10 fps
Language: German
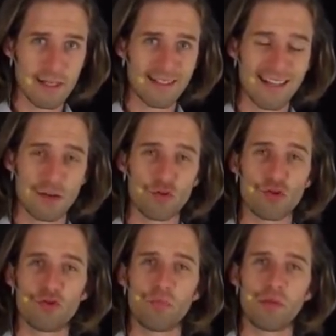Dann durch
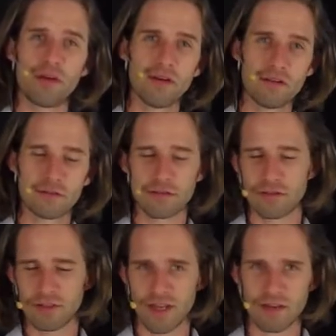Kopieren, das ist
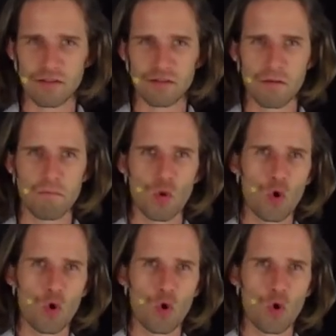das Leichteste.